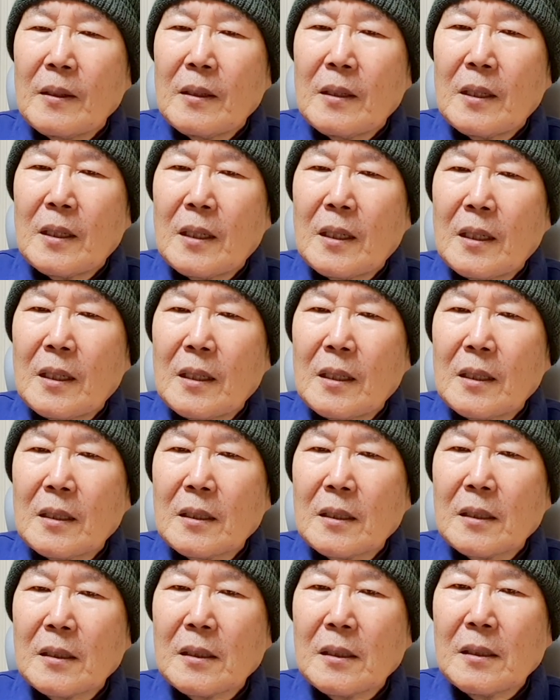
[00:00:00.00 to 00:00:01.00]
어,
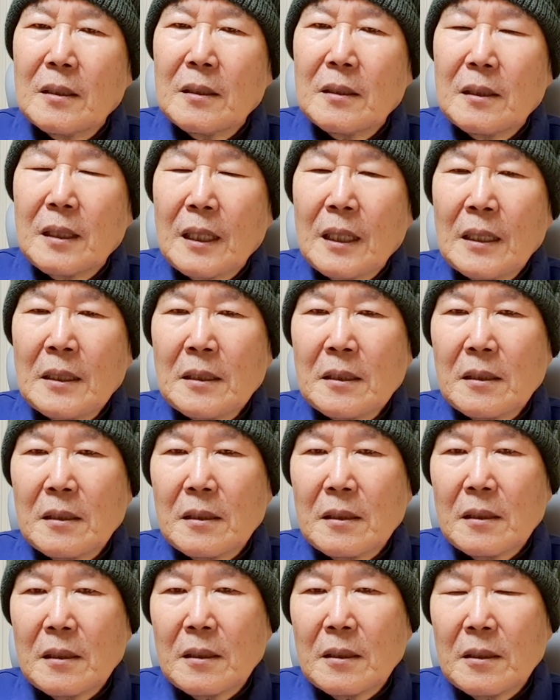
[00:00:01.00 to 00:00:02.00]
제가
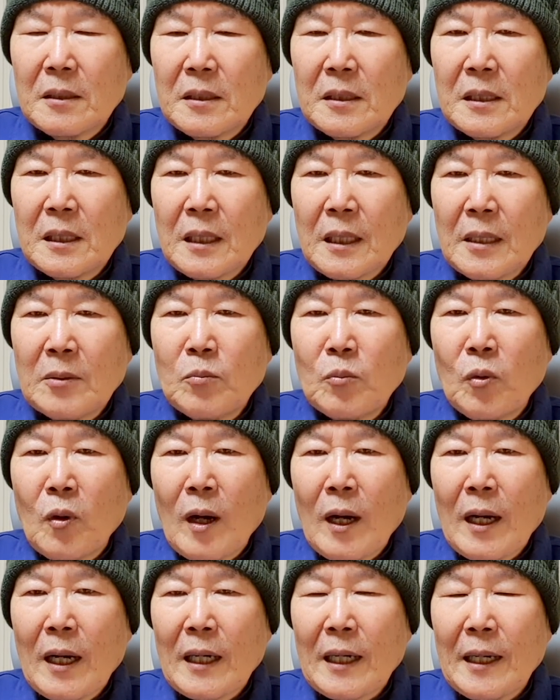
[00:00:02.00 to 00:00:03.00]
들으니까
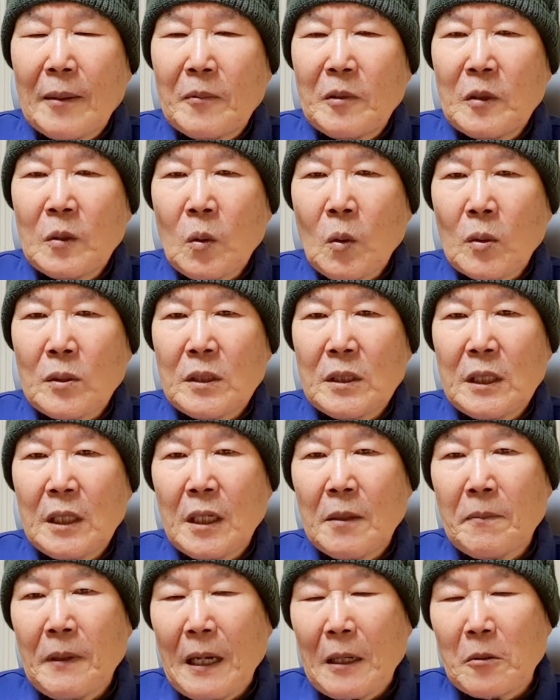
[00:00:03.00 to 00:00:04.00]
무화과 나무는 꽃이
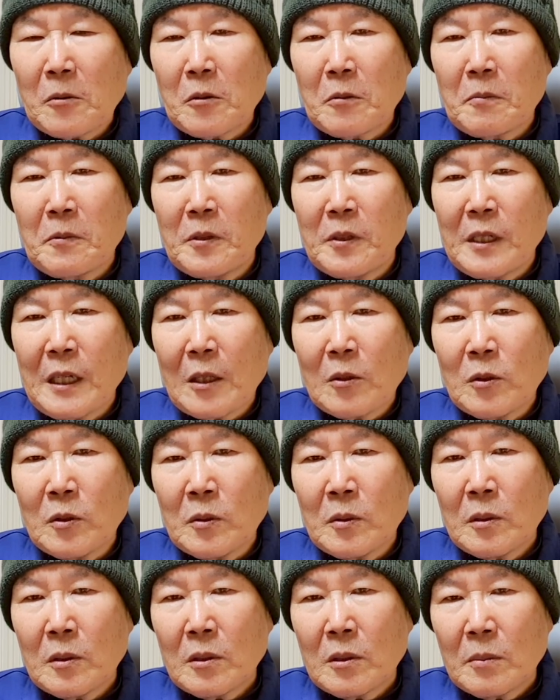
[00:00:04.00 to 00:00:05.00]
이렇게 밖으로 피지
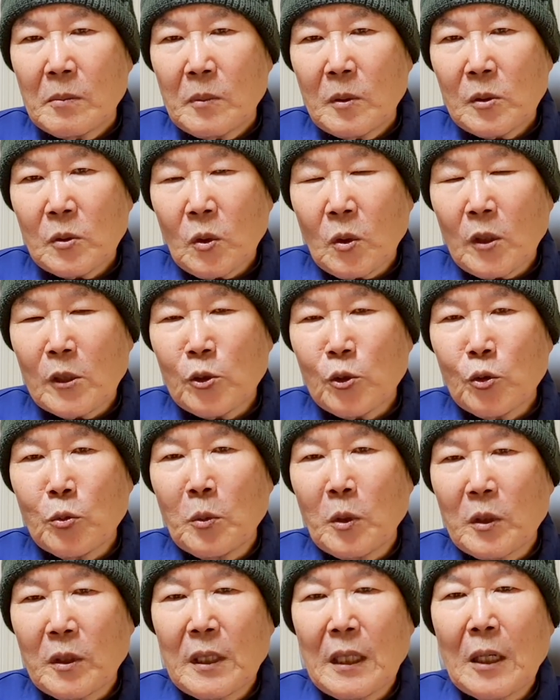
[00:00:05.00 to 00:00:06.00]
않고 속에
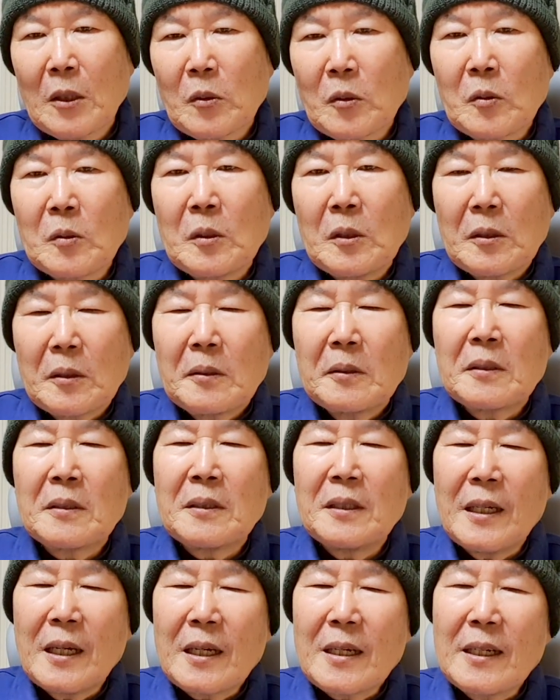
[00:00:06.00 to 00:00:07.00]
숨었다고
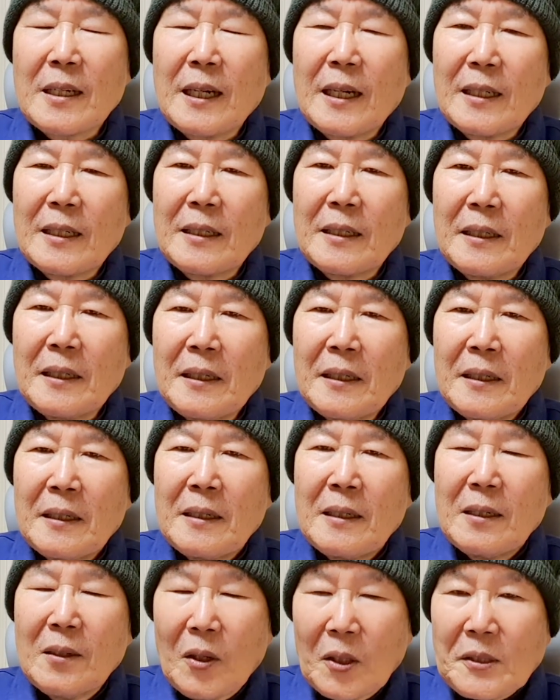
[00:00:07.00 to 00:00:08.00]
그런 얘기를 하는데
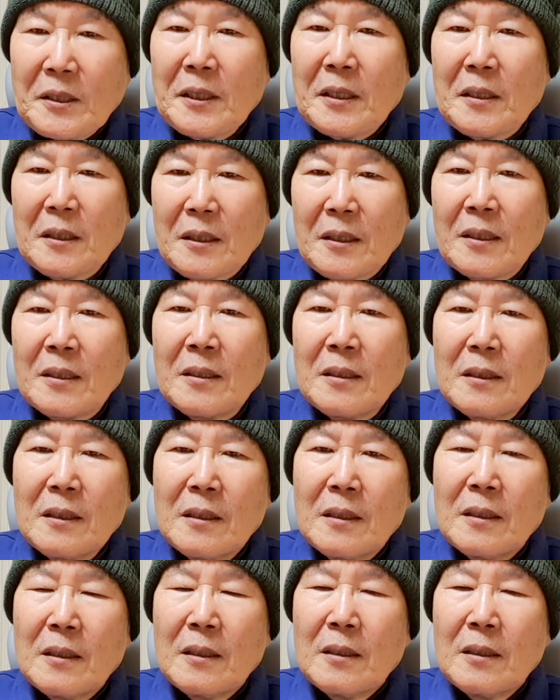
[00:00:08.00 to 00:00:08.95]
어쨌든